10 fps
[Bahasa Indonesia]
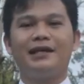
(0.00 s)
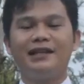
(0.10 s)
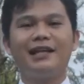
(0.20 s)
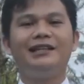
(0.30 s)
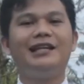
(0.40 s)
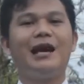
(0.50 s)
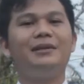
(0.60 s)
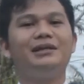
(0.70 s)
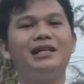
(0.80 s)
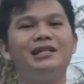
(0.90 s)
Kita tidak
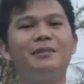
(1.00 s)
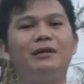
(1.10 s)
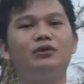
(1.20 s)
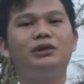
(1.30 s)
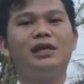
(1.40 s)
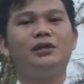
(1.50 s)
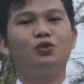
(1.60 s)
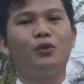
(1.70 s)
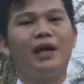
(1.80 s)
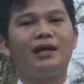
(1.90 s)
menjadi manusia
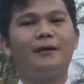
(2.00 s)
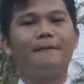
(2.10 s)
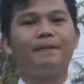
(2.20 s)
cuek,